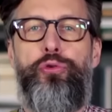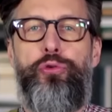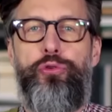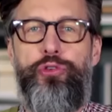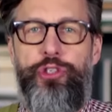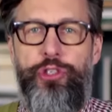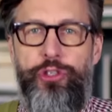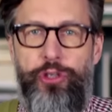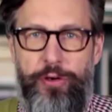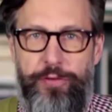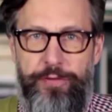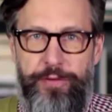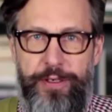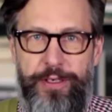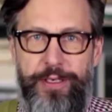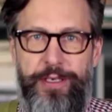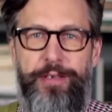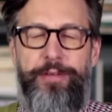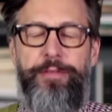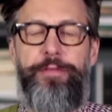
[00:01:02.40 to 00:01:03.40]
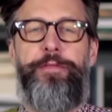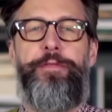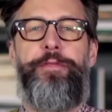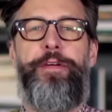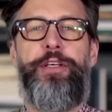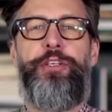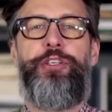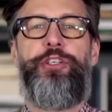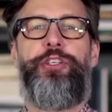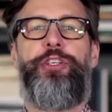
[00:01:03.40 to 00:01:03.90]
drużynowy,
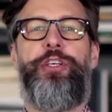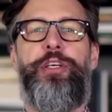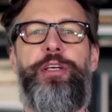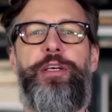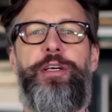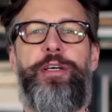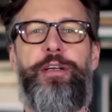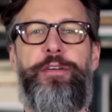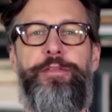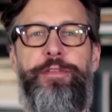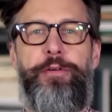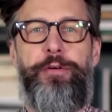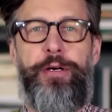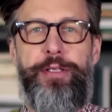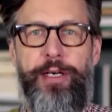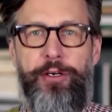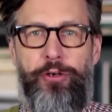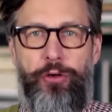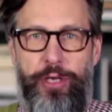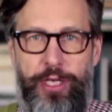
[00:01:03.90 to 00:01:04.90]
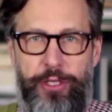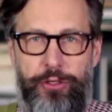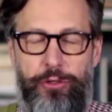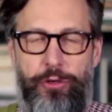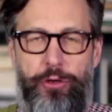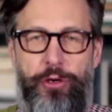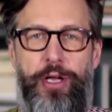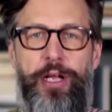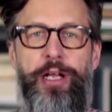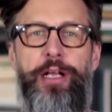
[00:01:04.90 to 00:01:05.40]
weźcie Rafała na
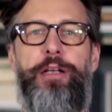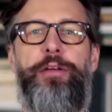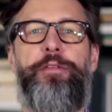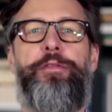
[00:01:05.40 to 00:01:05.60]
kolanko.